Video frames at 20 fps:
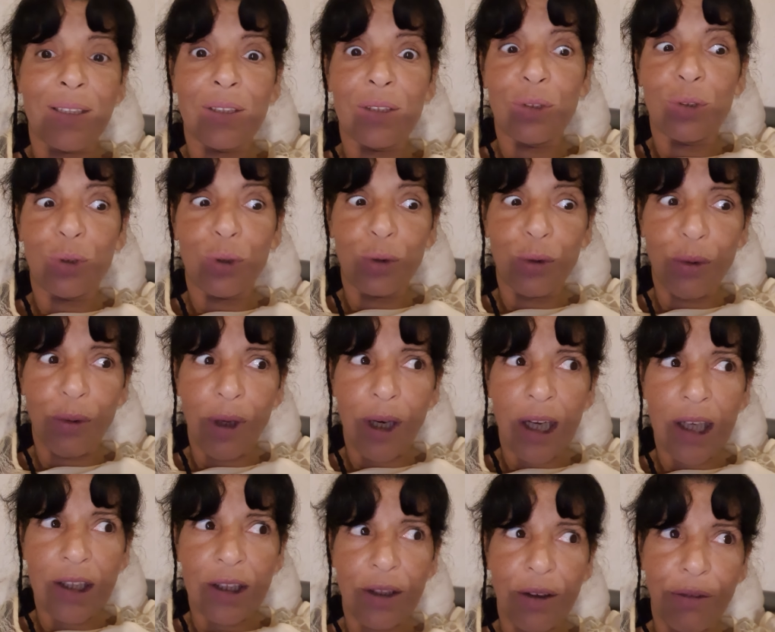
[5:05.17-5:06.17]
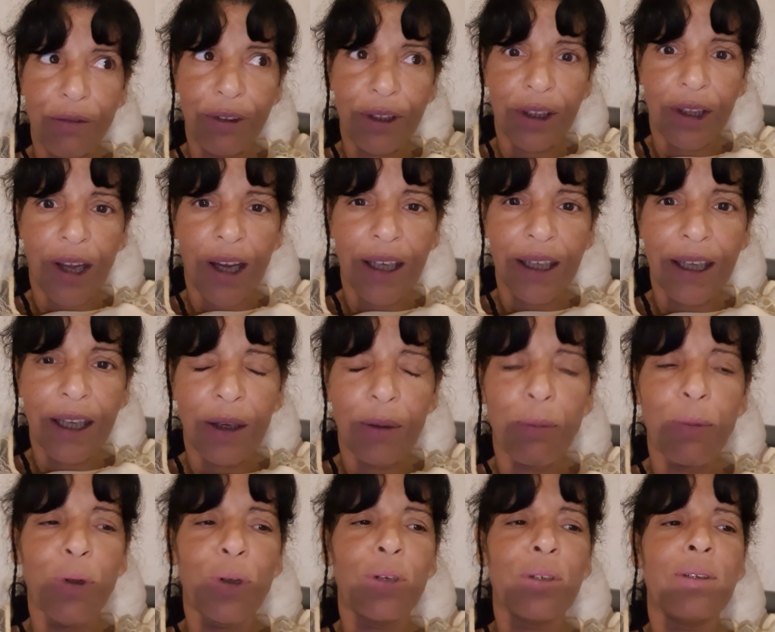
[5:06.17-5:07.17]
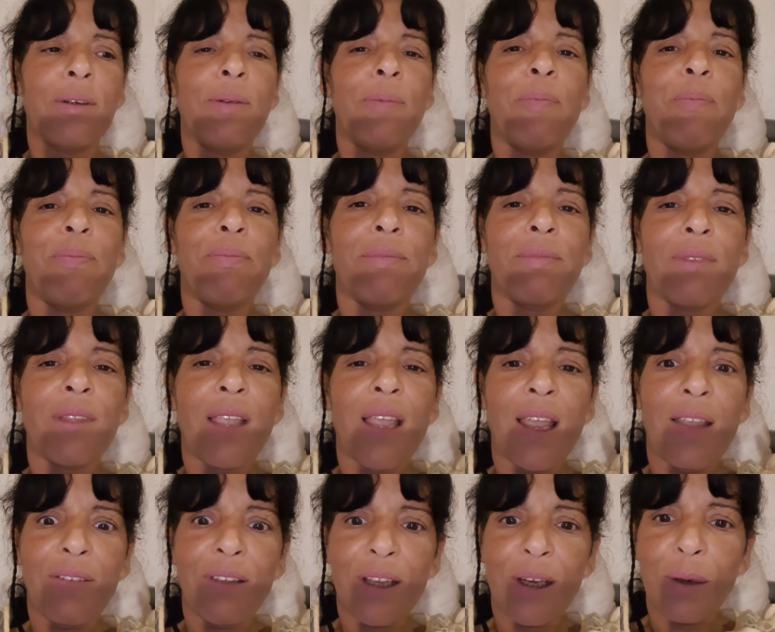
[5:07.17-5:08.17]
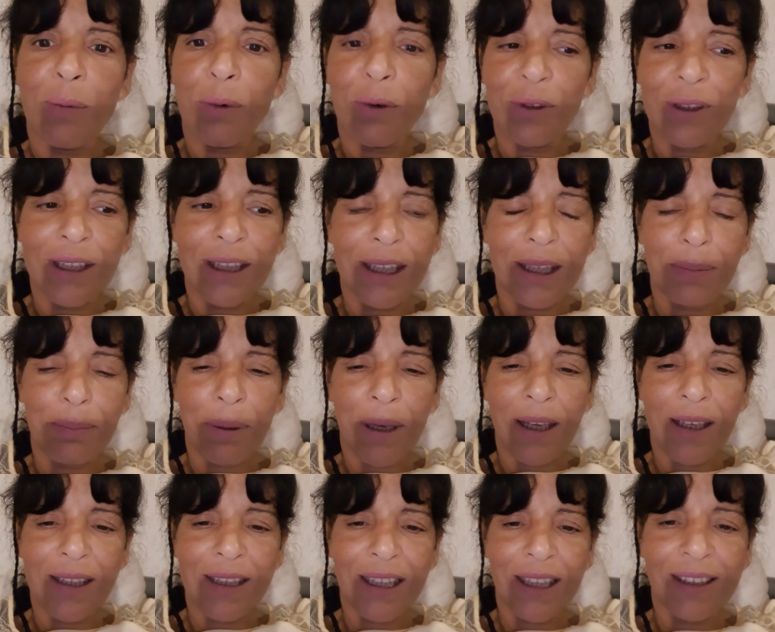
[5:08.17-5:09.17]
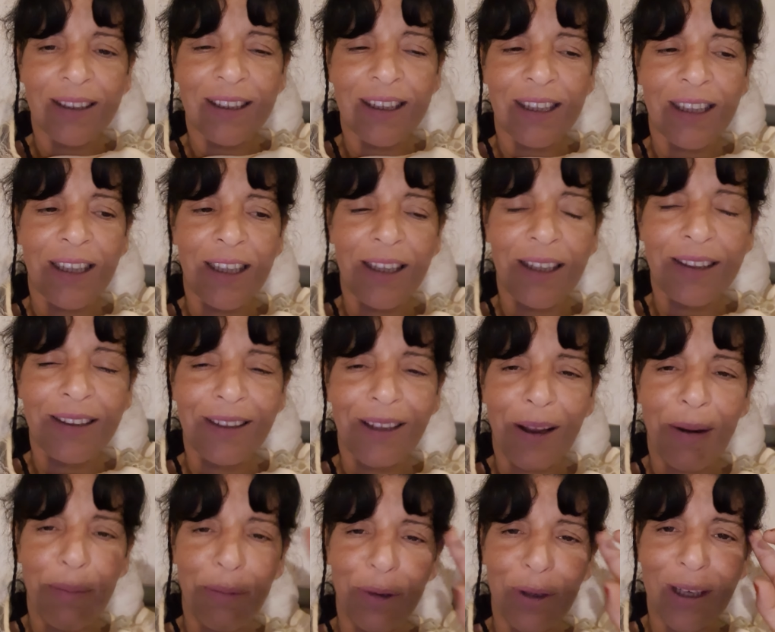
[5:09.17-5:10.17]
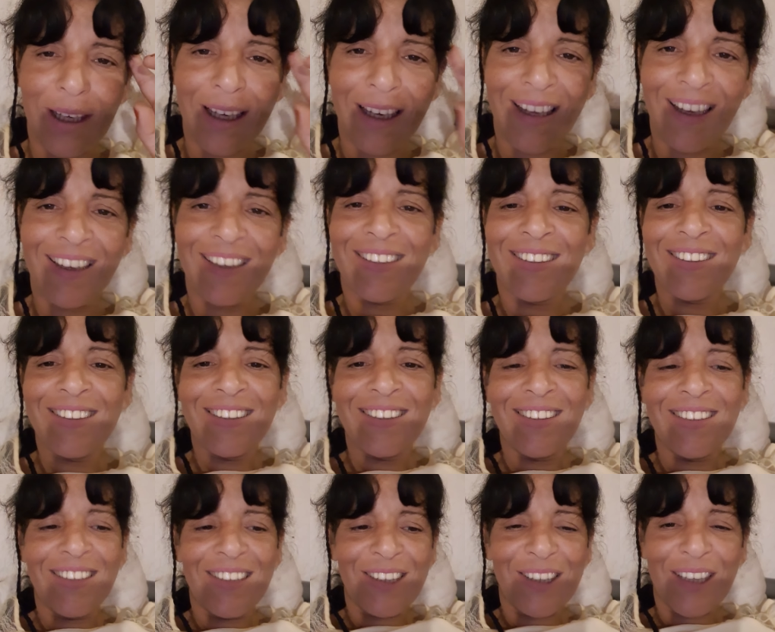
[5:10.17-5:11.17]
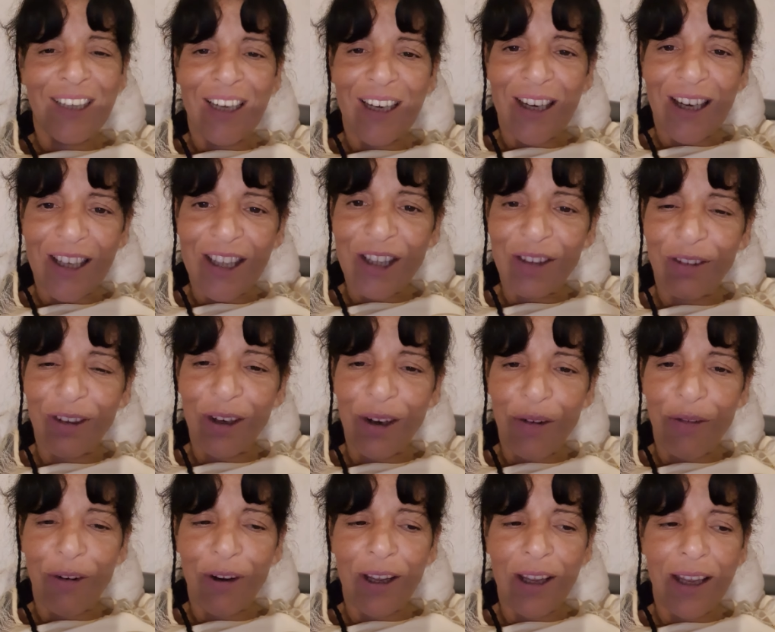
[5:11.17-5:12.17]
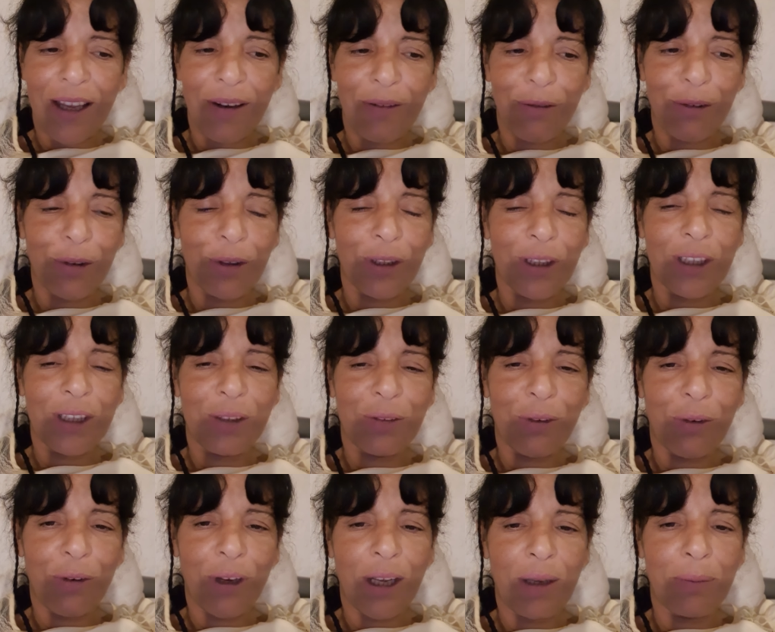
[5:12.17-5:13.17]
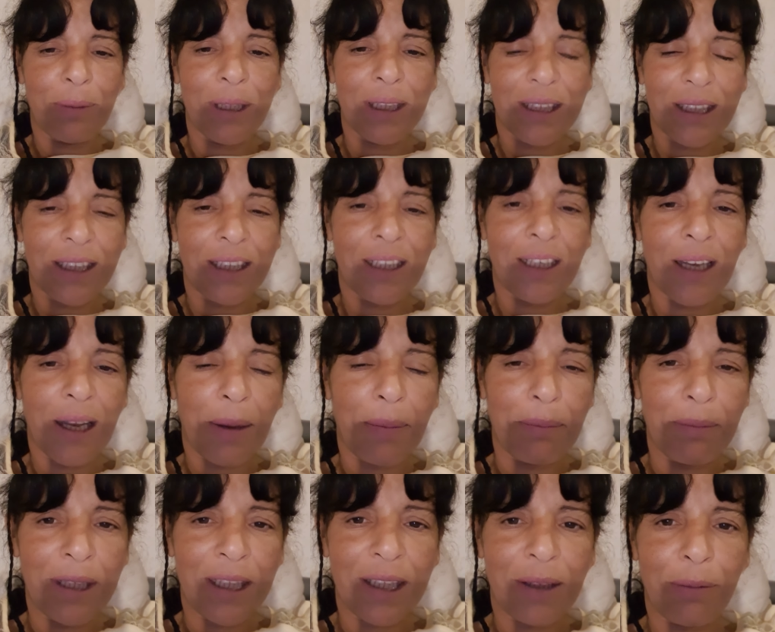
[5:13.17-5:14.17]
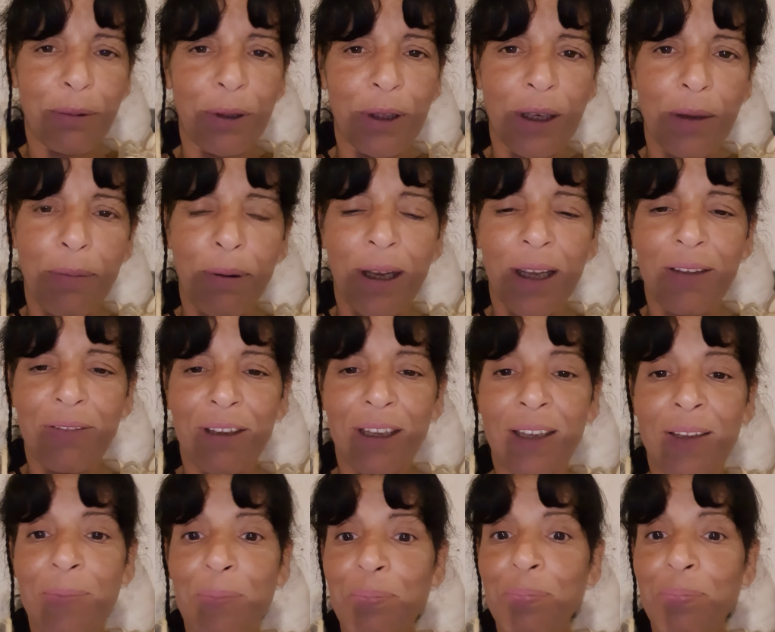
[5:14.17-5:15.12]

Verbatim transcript: Je suis là, je le fais tranquillement avec les bons esprits, Satiki, Damonli Là, je vais l'envoyer à vous et je vais envoyer mon ticket à mes abonnés privés.